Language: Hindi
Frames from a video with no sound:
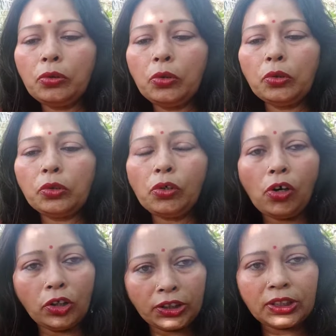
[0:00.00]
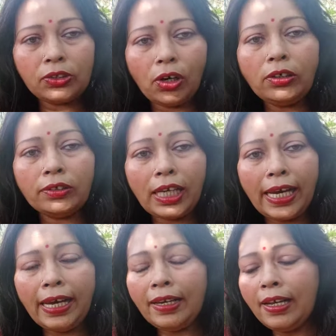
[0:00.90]
वो तो और स्ट्रांग होता
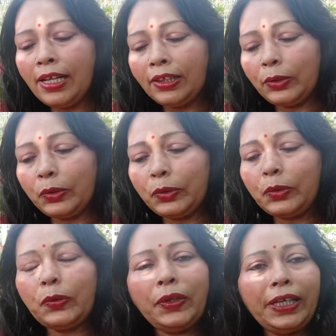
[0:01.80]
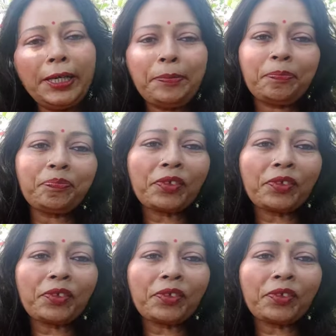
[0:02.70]
है तो वो लीप